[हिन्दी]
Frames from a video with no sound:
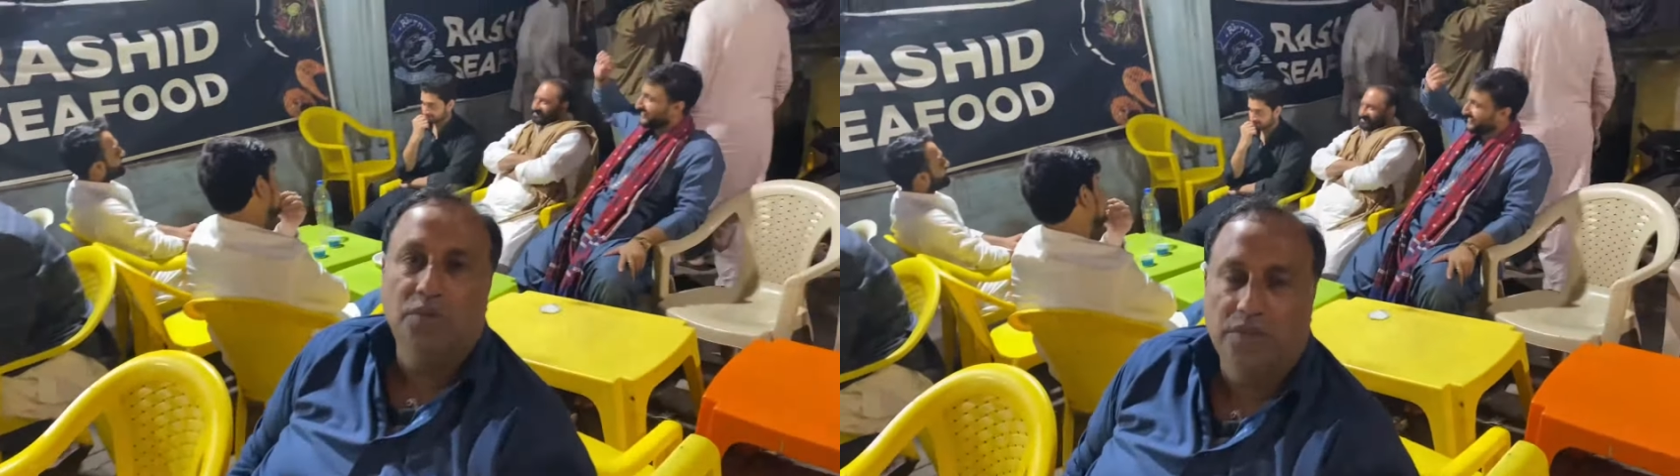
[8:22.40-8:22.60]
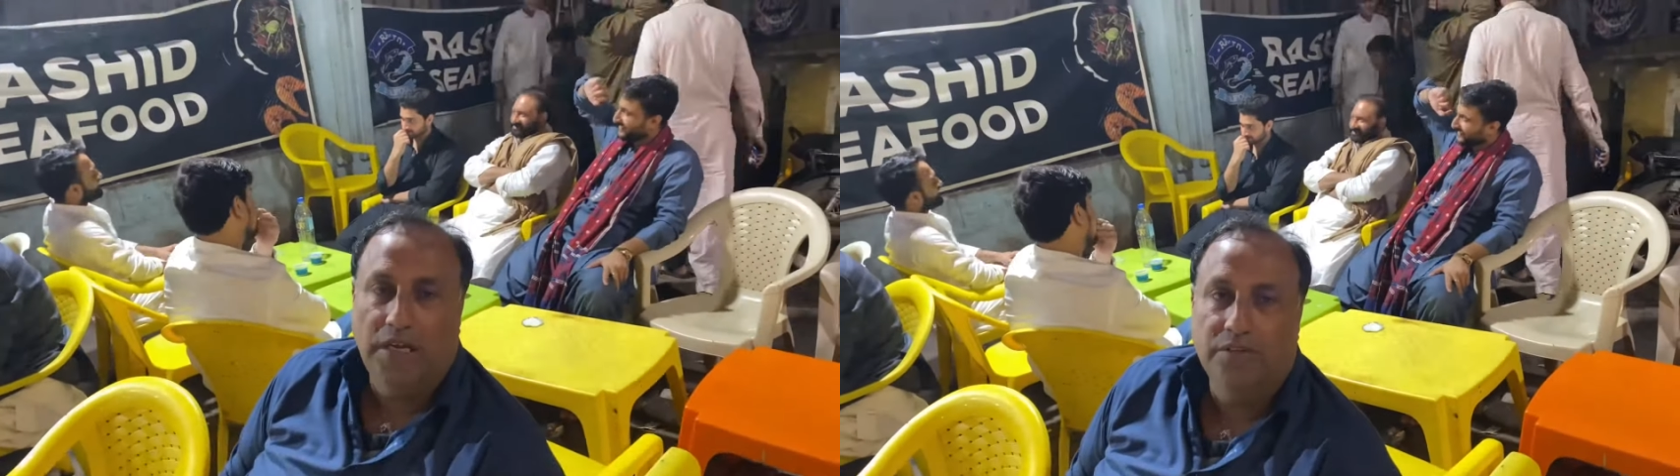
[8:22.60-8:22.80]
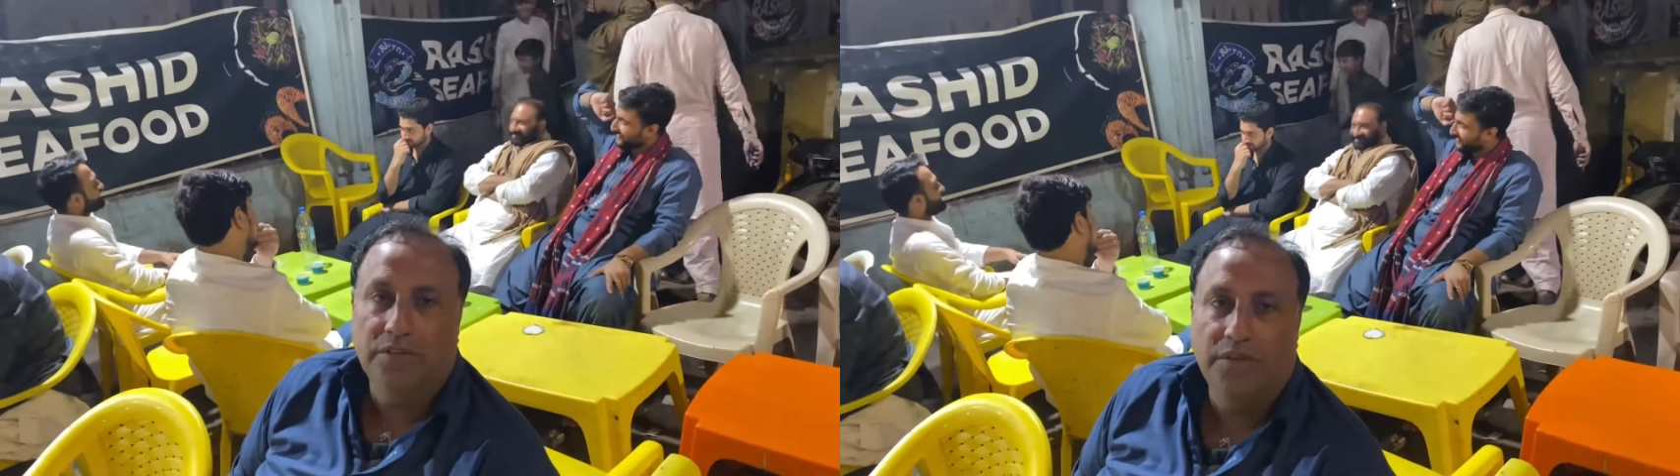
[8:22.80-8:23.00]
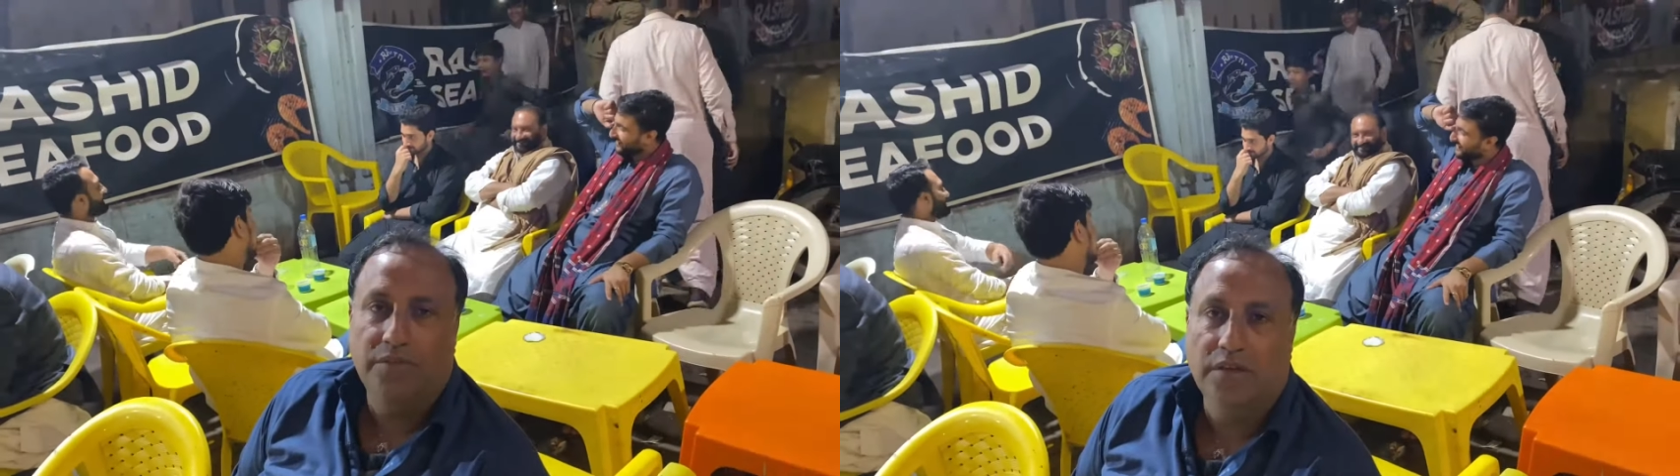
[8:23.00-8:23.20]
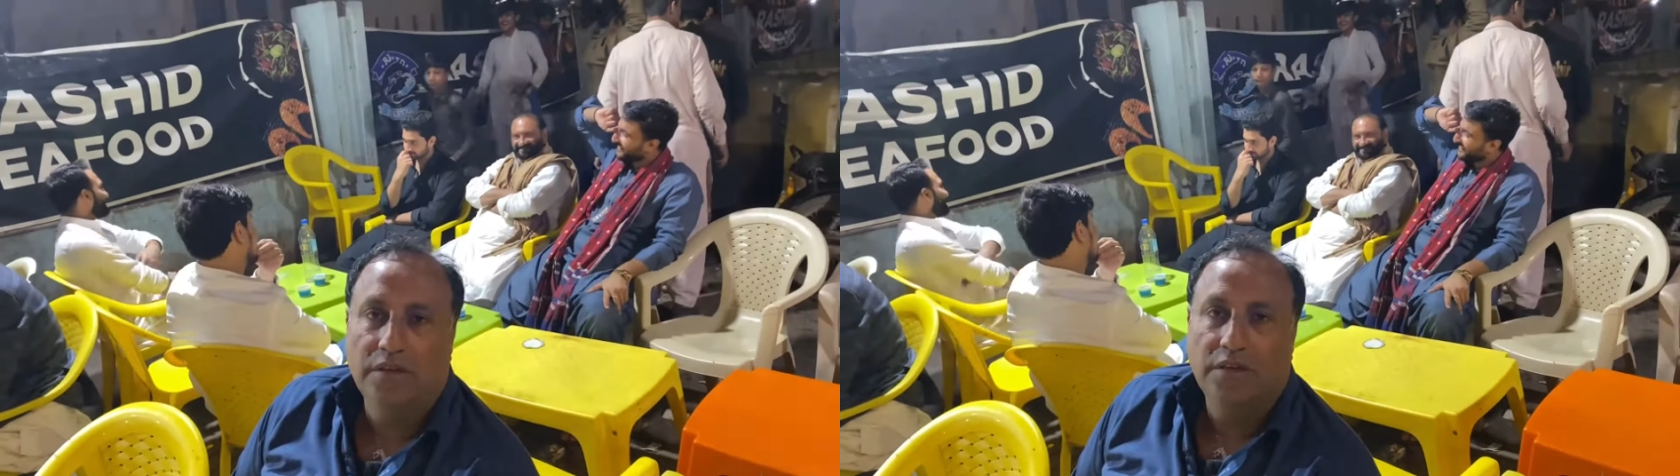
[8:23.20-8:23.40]
से आए हैं आप
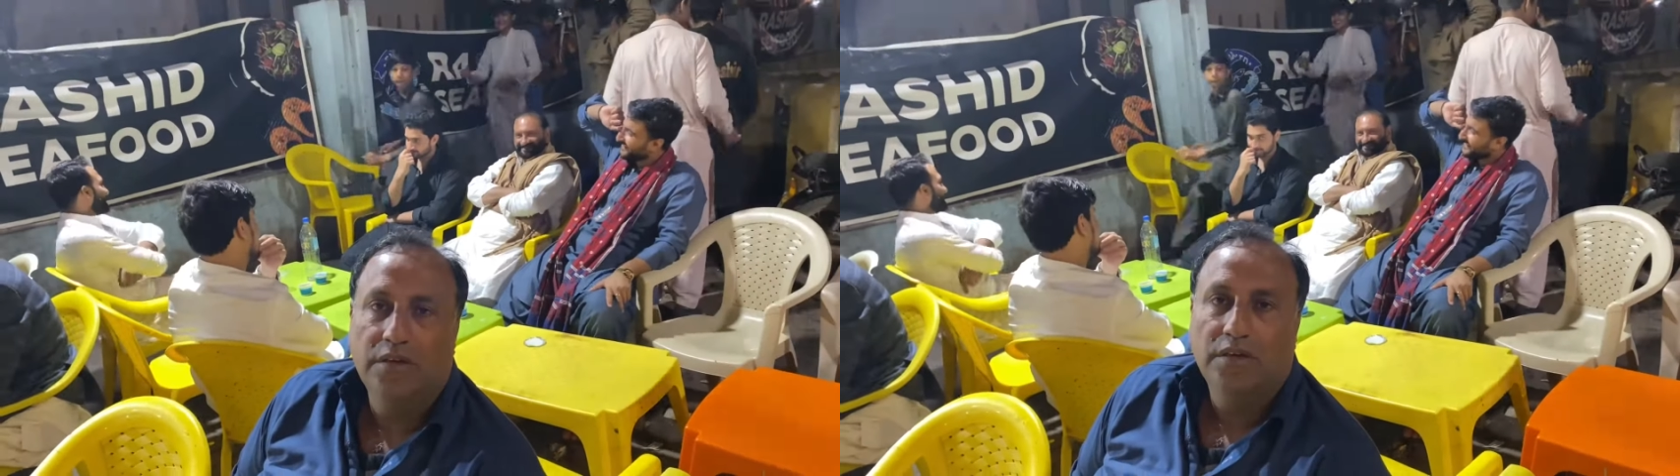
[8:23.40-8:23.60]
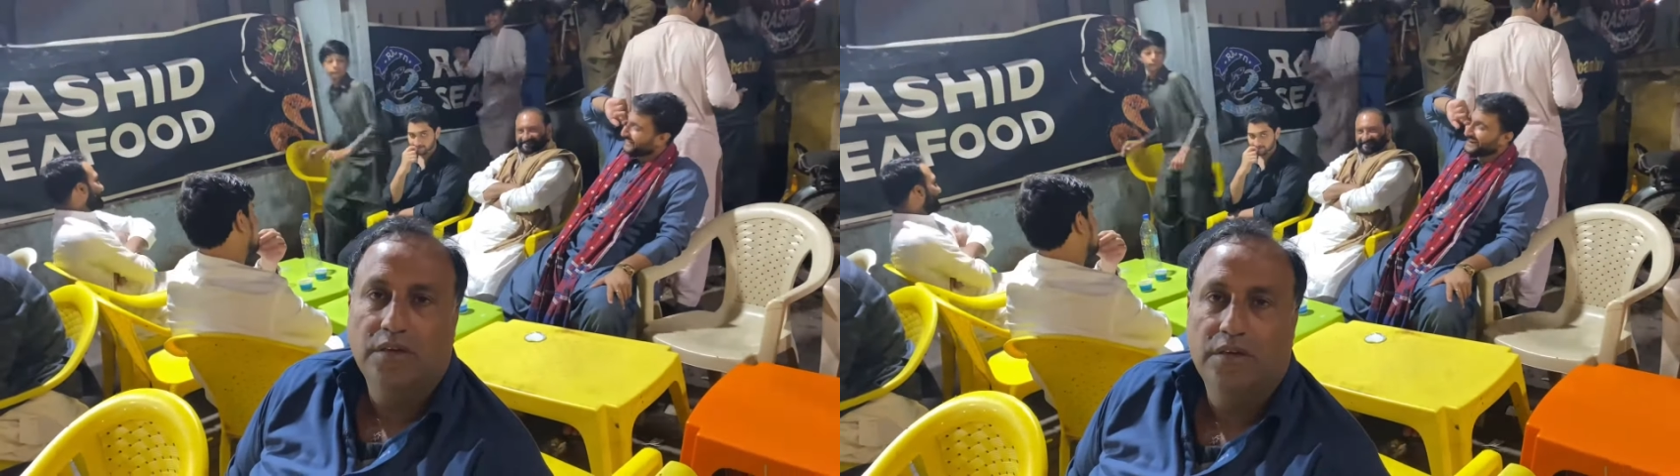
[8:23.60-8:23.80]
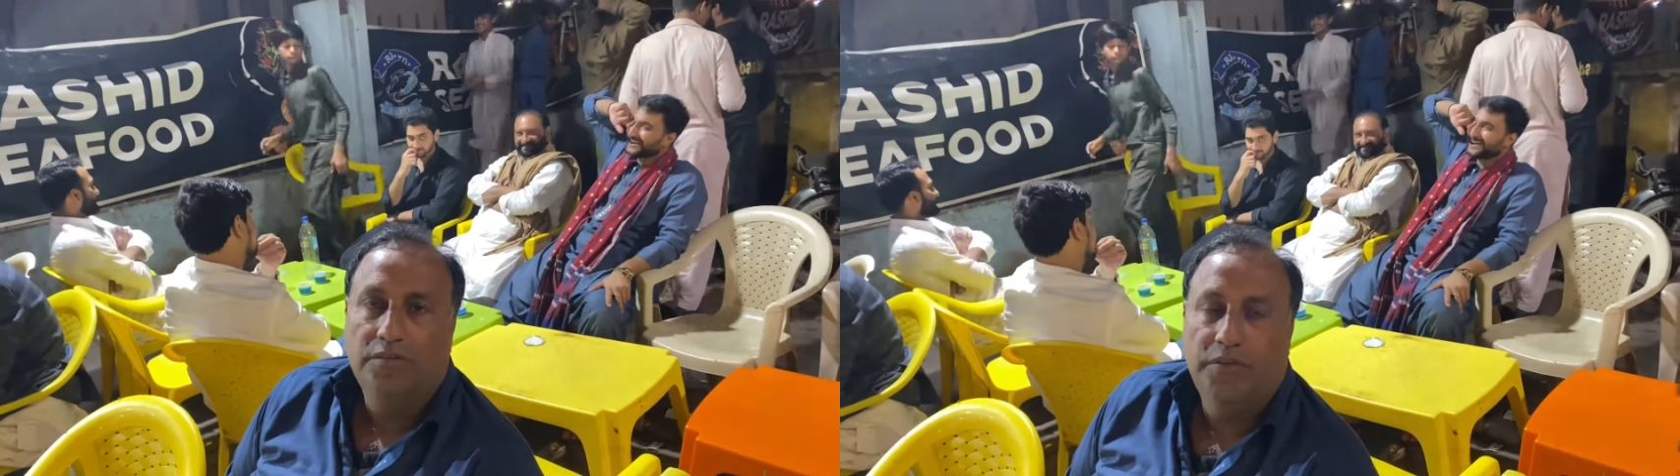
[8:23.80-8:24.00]
लोग खाली फिश खाने